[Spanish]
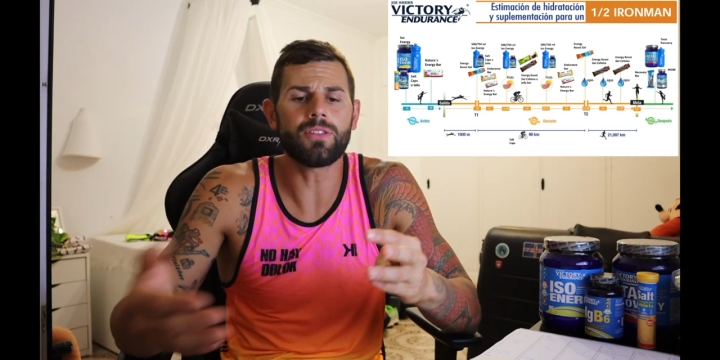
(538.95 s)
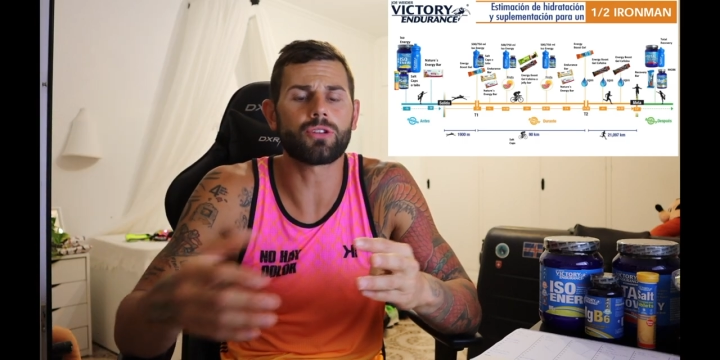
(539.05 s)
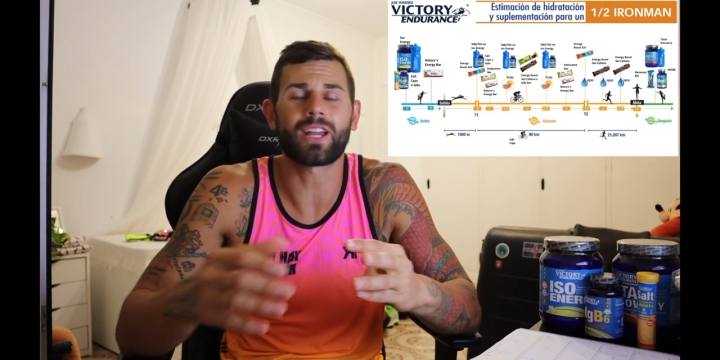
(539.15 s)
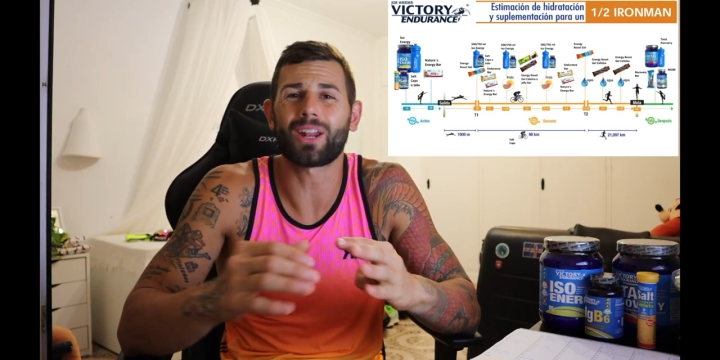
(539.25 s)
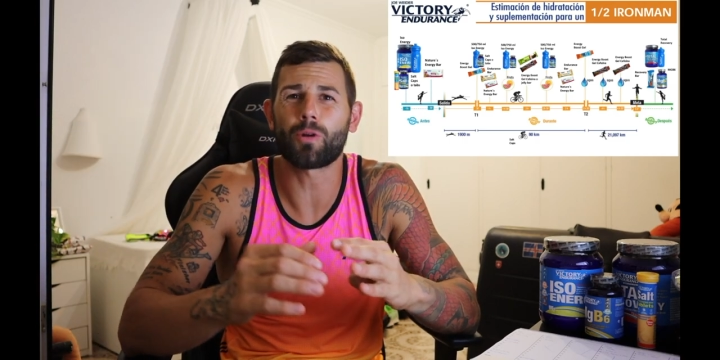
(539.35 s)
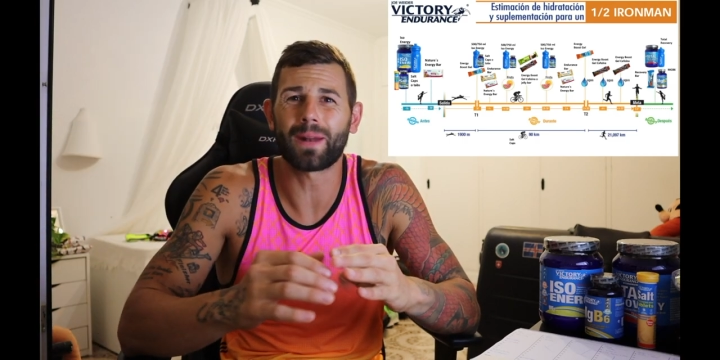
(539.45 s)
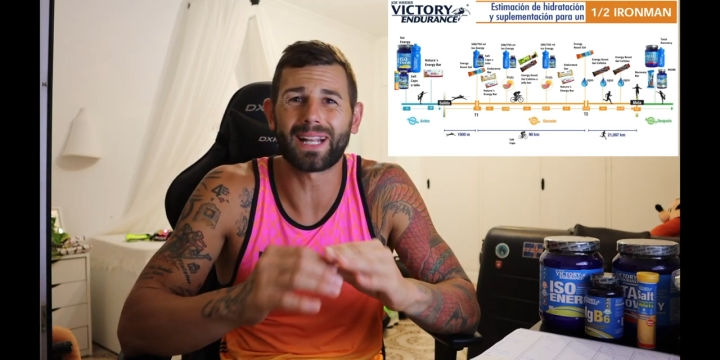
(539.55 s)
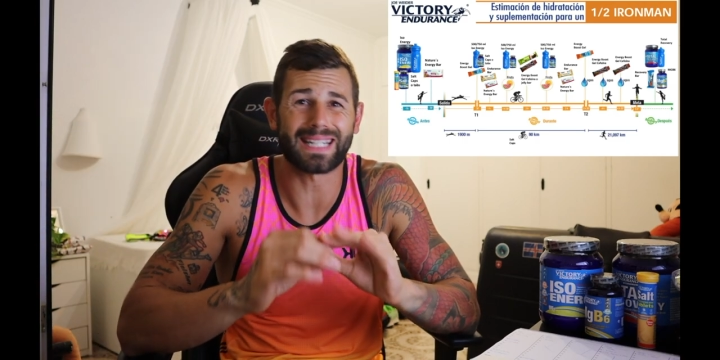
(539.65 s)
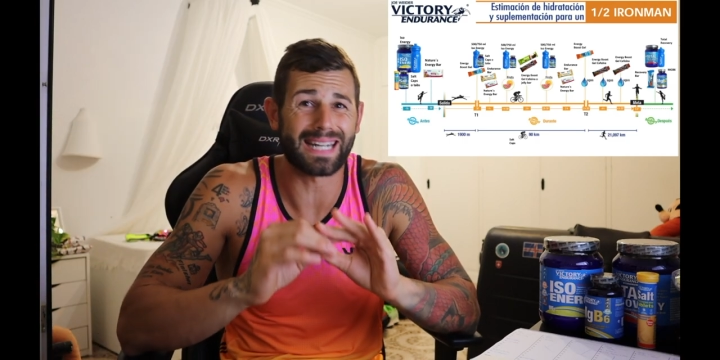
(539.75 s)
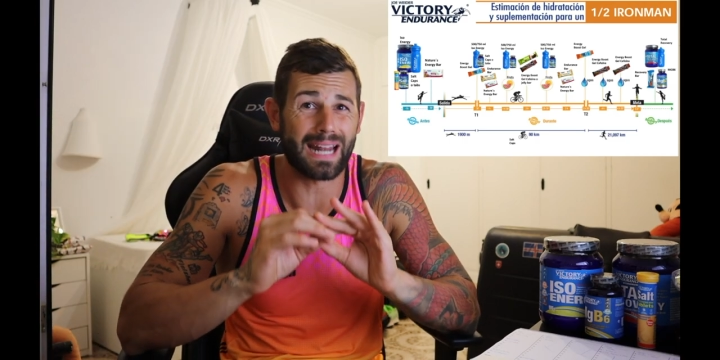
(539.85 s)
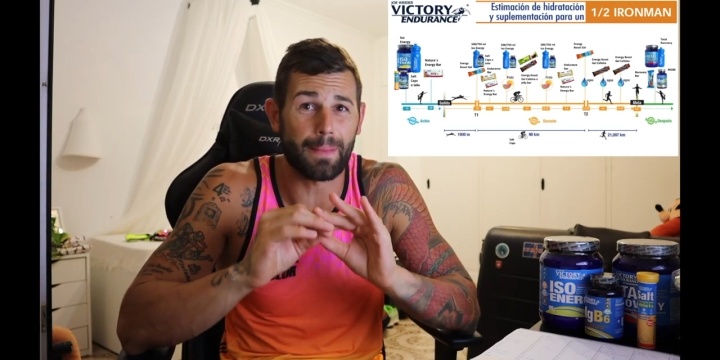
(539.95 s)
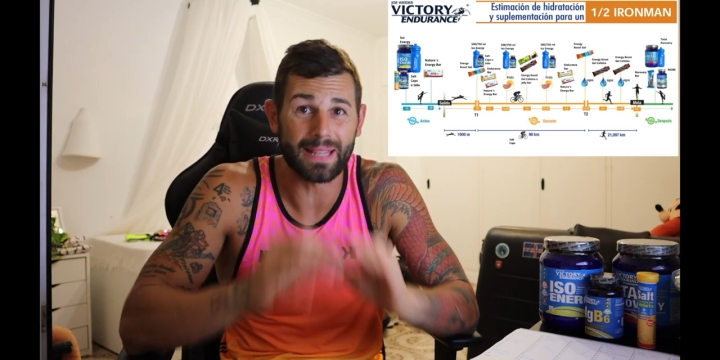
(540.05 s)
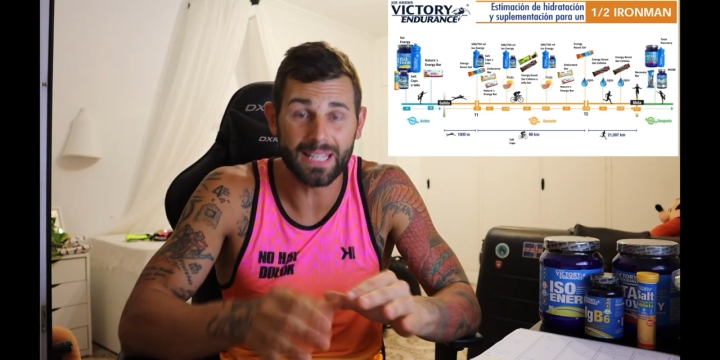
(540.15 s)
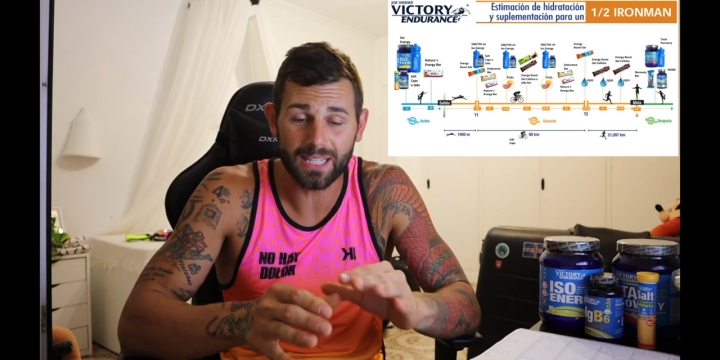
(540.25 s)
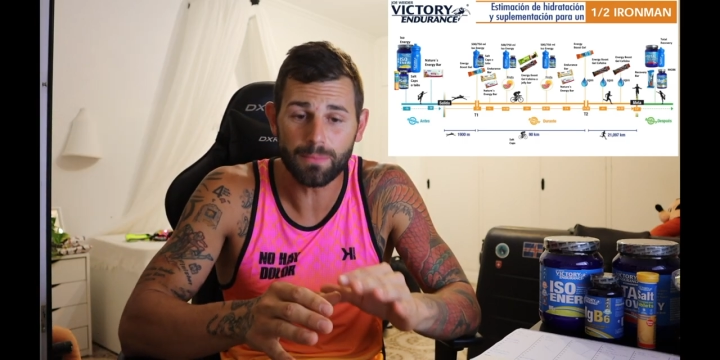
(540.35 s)
entonces hay que recuperar
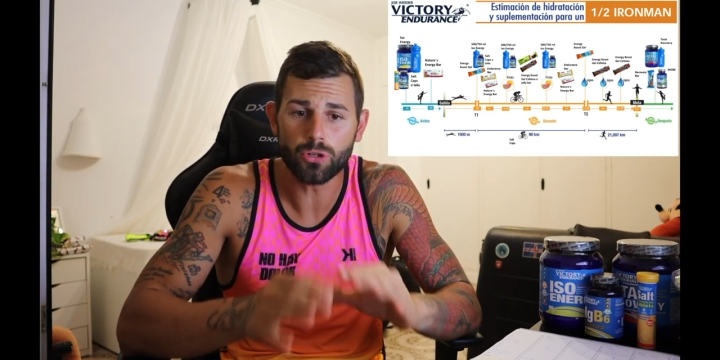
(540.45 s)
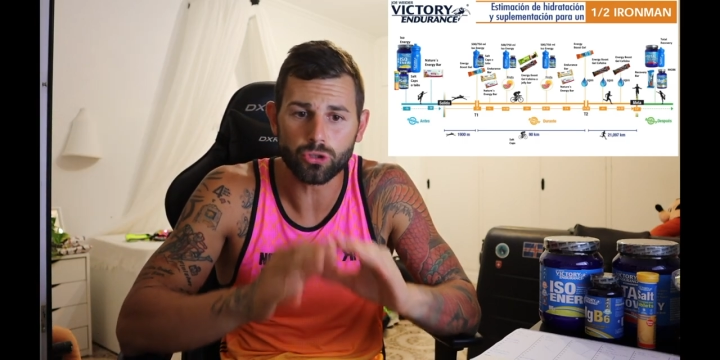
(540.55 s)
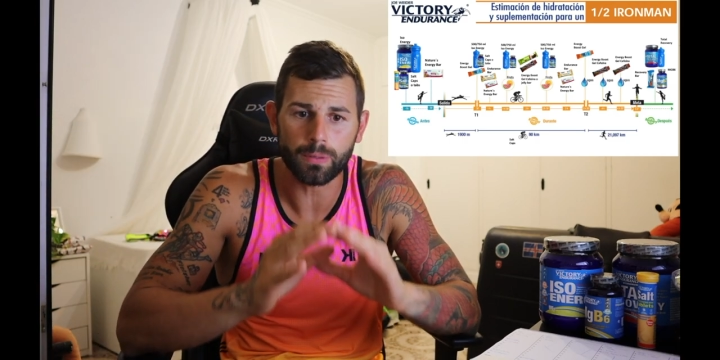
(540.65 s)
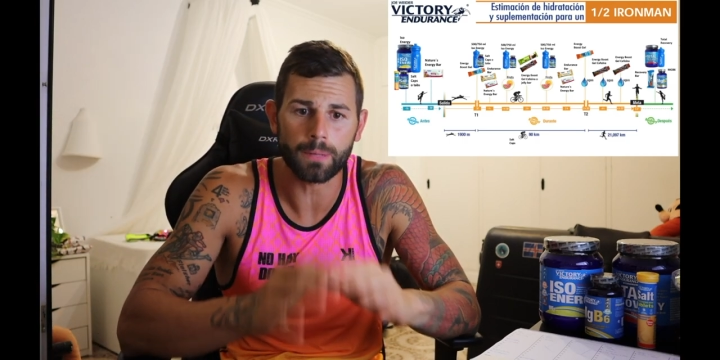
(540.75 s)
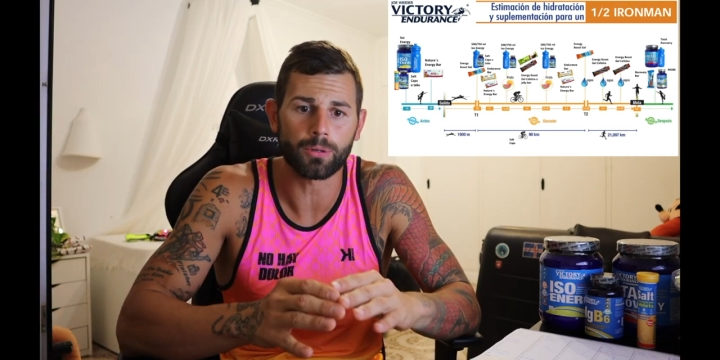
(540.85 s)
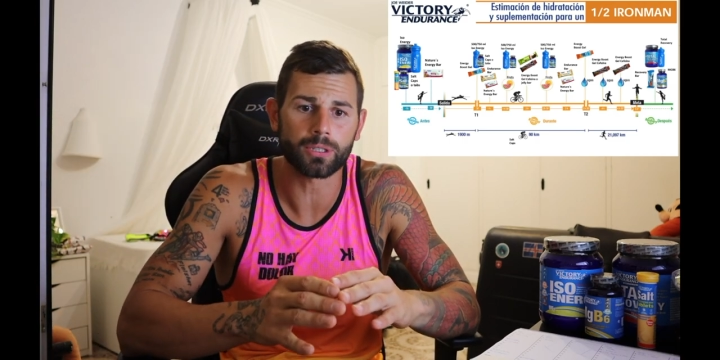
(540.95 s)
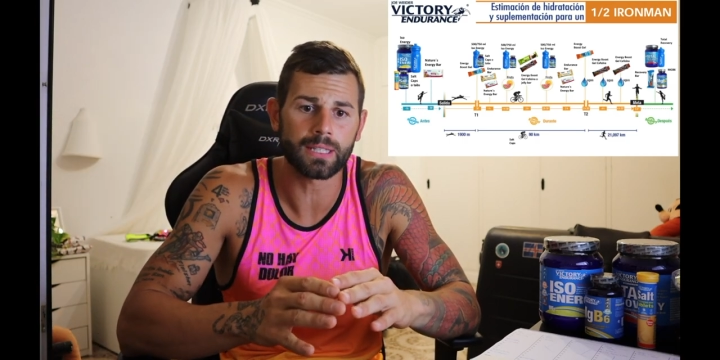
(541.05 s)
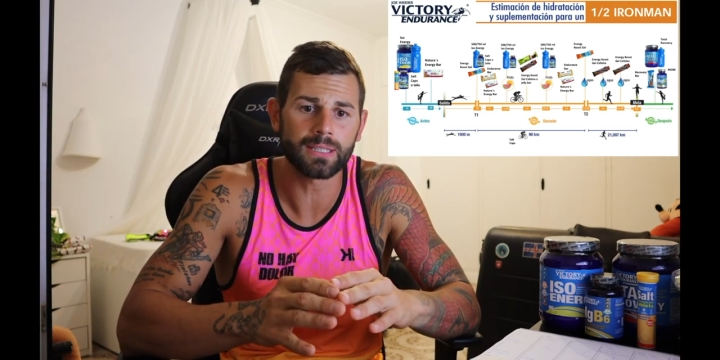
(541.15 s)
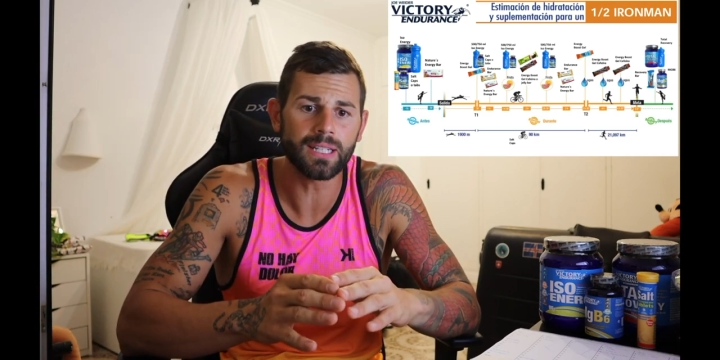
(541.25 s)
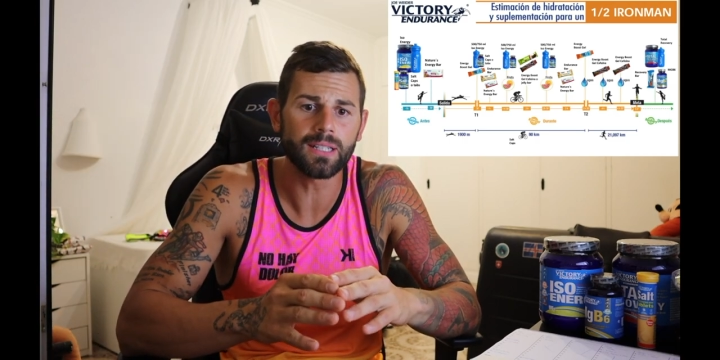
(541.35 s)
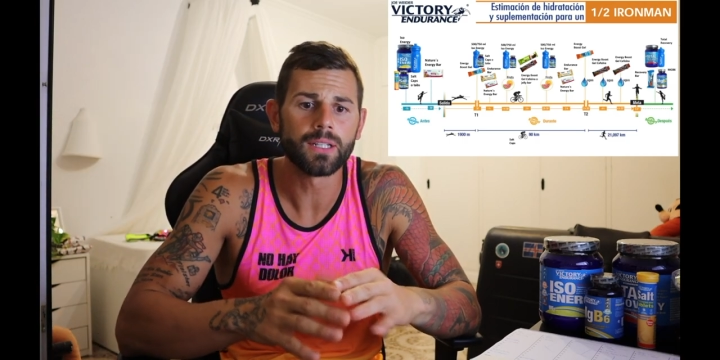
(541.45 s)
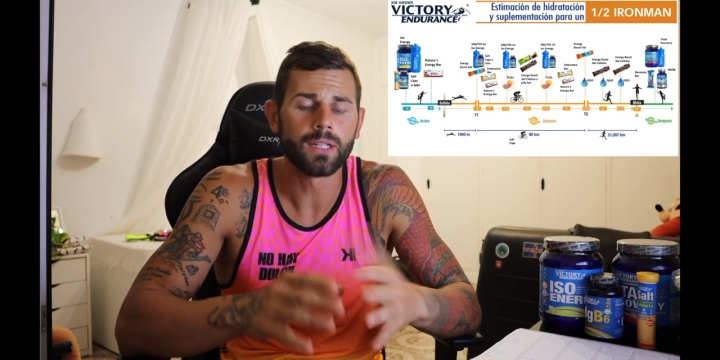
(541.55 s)
rapidísimo, súper importante.